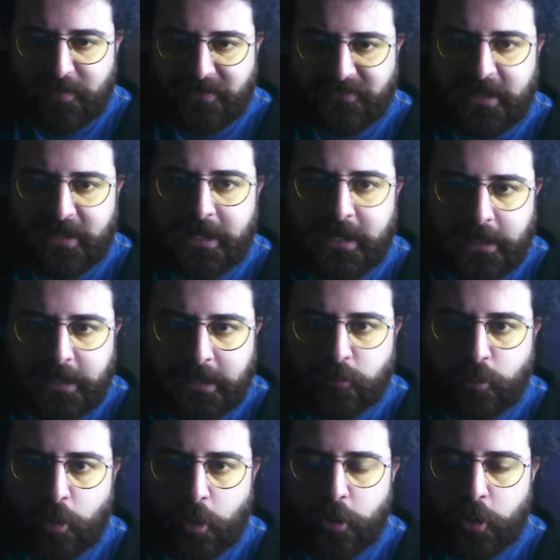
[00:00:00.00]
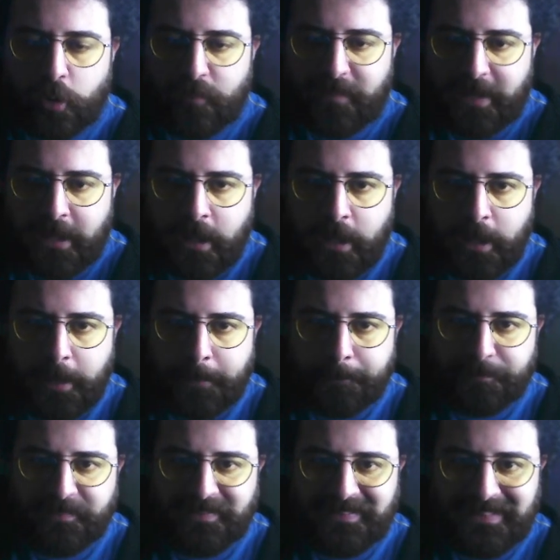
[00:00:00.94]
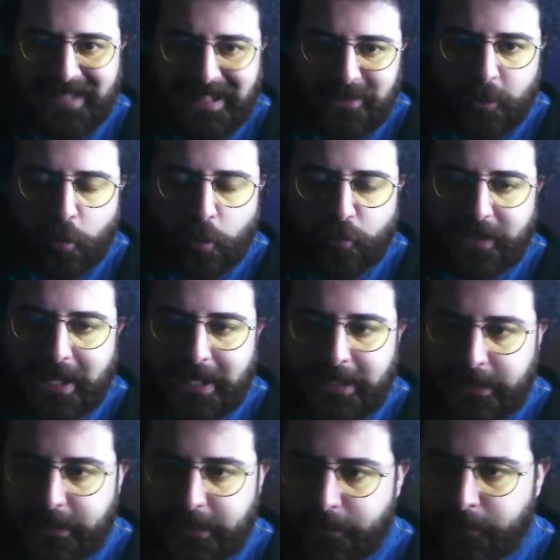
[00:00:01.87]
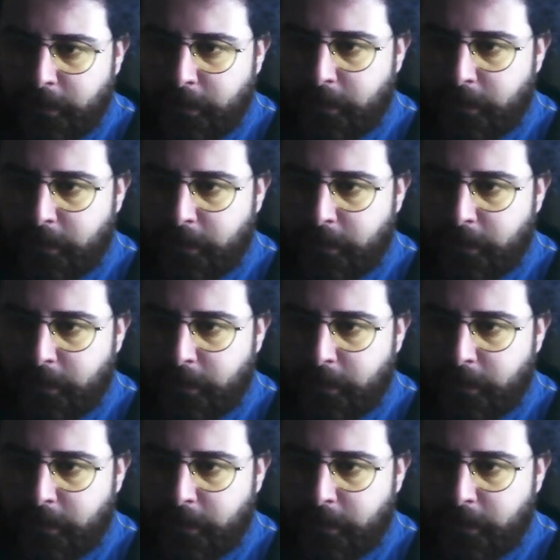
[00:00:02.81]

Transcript: ve sağ kanatta oynuyor ve nedir özelliği?